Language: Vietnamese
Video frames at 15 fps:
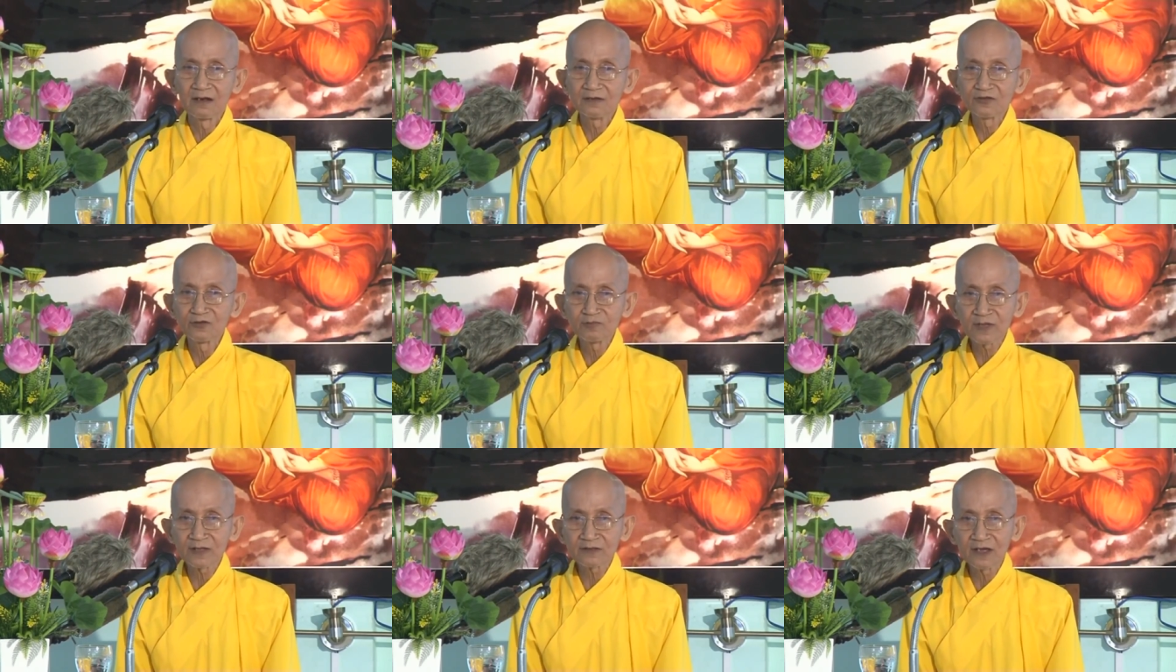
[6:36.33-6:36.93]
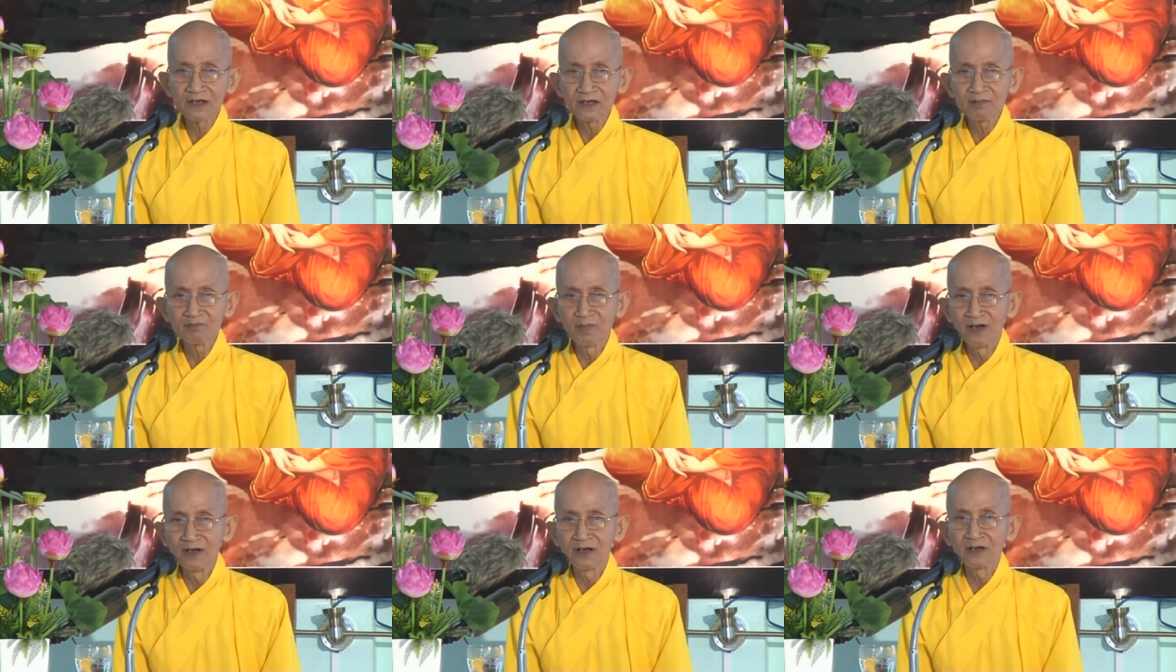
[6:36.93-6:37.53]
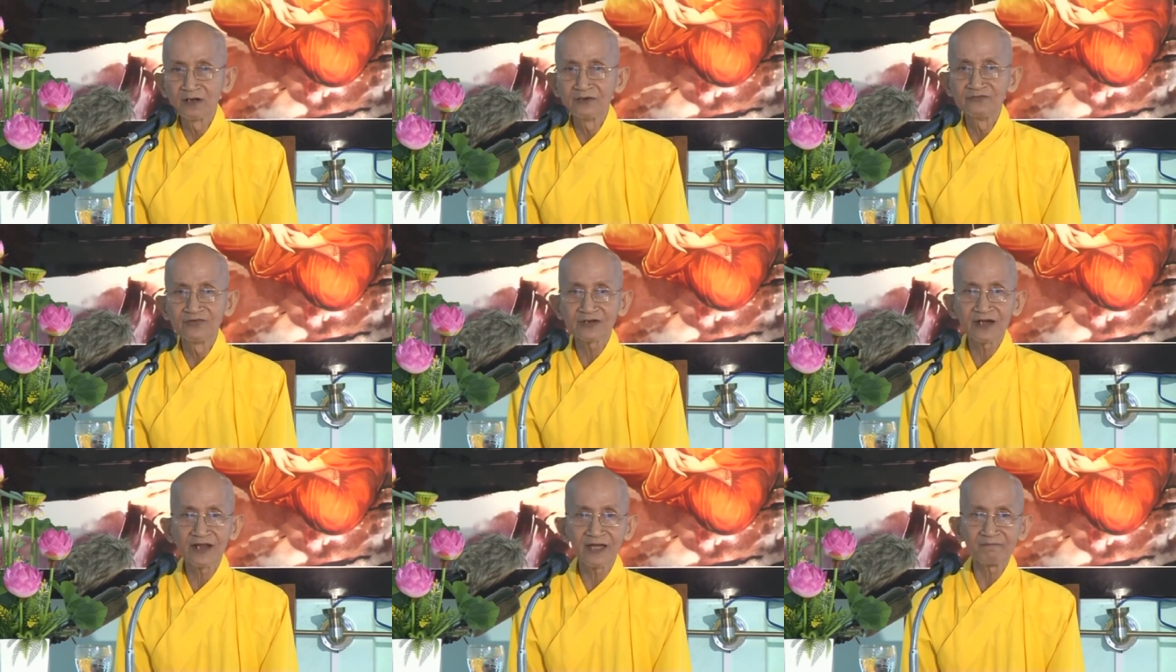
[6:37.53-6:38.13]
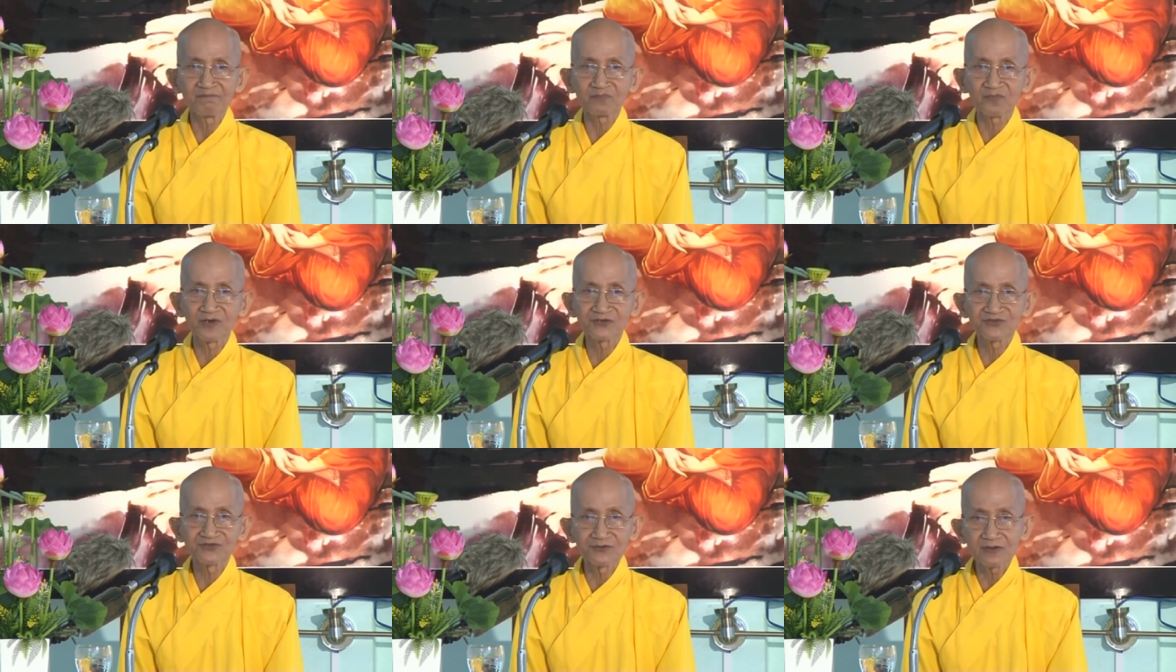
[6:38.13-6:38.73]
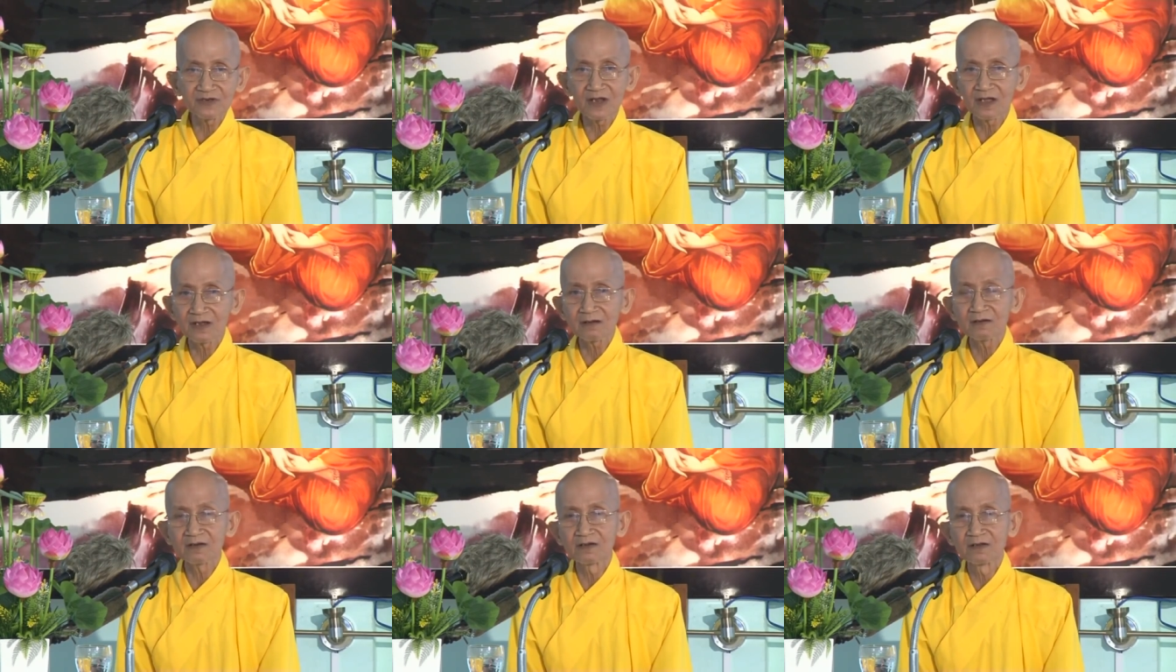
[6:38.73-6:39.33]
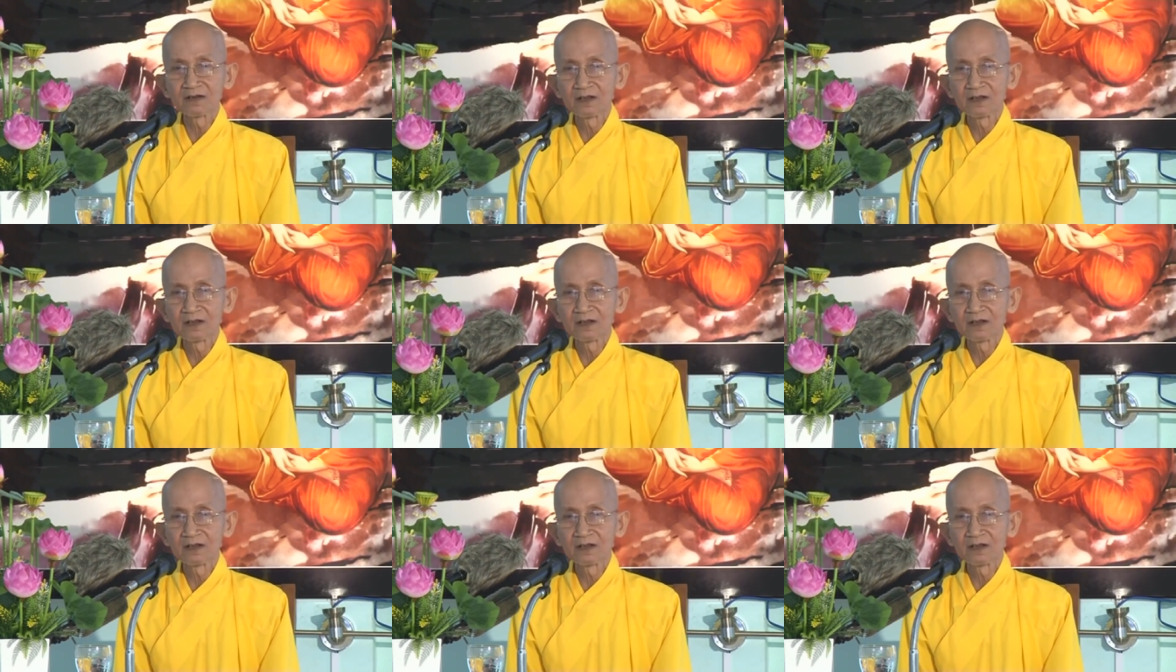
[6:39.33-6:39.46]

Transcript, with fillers: để chúng ta thấy mình là người việt nam phải xứng đáng